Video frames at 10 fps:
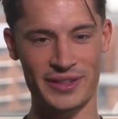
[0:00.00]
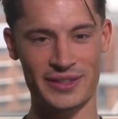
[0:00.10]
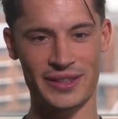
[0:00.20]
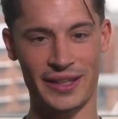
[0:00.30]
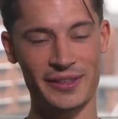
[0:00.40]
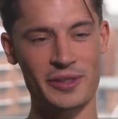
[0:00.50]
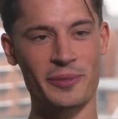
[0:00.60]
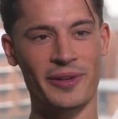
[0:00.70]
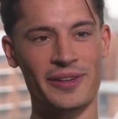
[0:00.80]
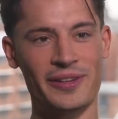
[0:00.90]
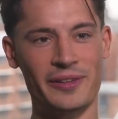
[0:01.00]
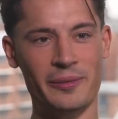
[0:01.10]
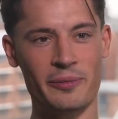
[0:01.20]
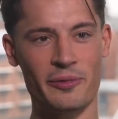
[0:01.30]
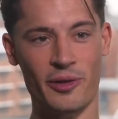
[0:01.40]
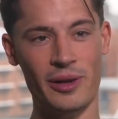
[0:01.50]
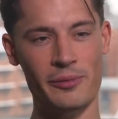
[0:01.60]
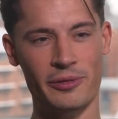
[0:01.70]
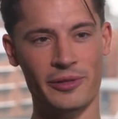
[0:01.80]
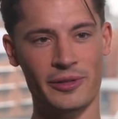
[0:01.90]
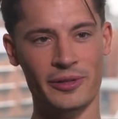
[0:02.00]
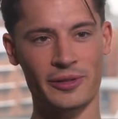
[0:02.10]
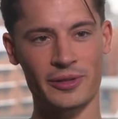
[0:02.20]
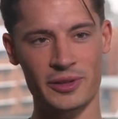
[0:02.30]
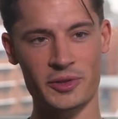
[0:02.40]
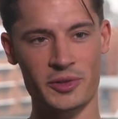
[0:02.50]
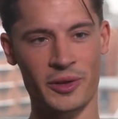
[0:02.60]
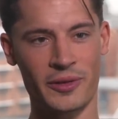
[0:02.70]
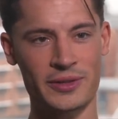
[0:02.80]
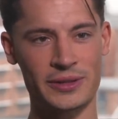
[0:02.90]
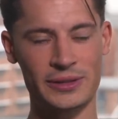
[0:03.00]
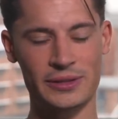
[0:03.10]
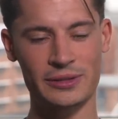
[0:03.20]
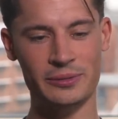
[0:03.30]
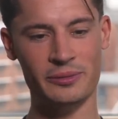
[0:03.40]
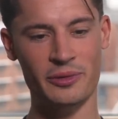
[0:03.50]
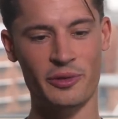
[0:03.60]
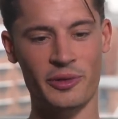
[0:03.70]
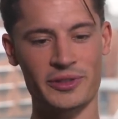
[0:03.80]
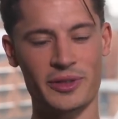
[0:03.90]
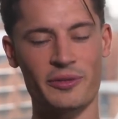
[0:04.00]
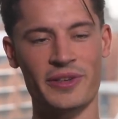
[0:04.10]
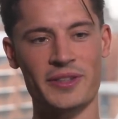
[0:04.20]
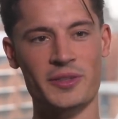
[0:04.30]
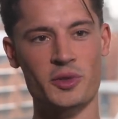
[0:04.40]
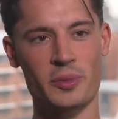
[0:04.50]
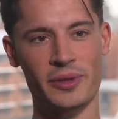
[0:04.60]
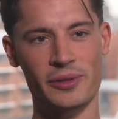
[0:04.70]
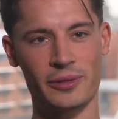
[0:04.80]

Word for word: jetzt endlich mal ähm, vor allem vor, also zu Hause ähm, vor unseren Fans zu spielen.